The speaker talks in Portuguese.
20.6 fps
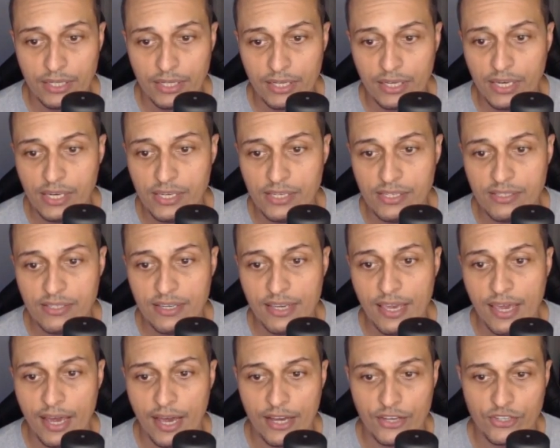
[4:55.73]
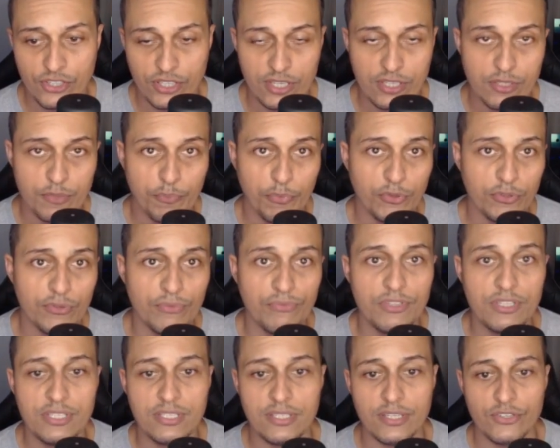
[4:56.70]
15 reais,
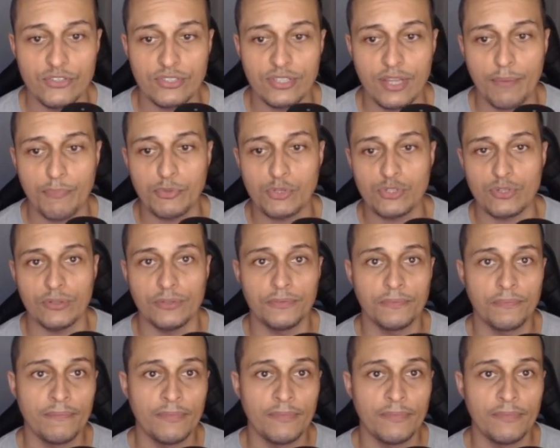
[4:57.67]
15,26, tá, pessoal?